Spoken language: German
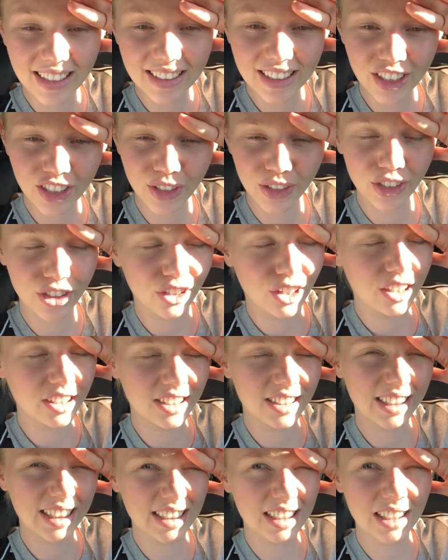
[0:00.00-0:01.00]
Richtig schön, es soll
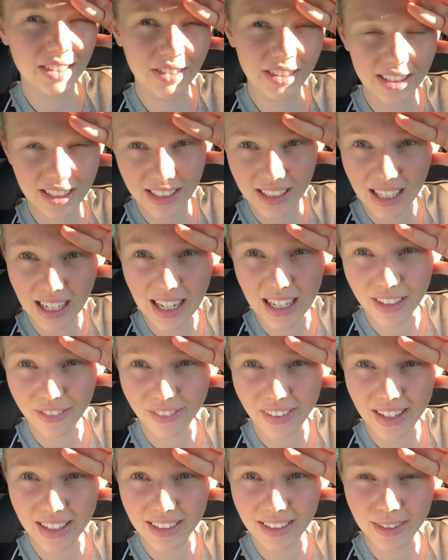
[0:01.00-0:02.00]
heute 26
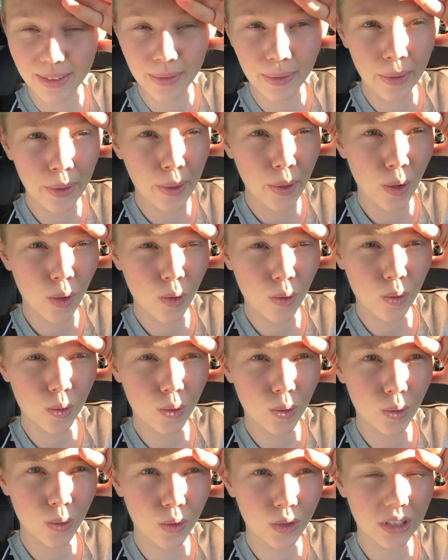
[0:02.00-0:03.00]
Grad werden.
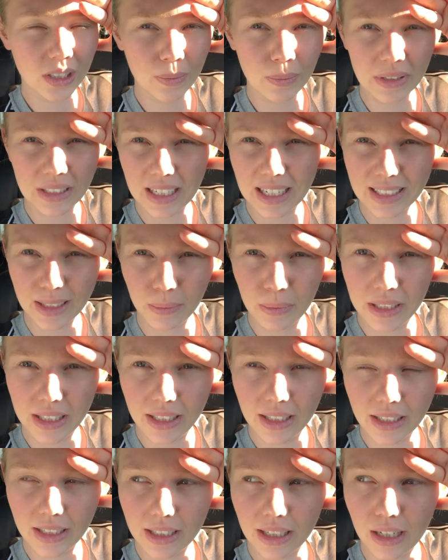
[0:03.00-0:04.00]
Und ich bin gerade im
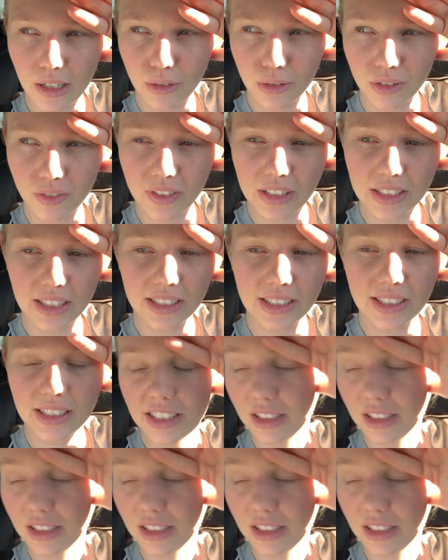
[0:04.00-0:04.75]
Edeka und werde jetzt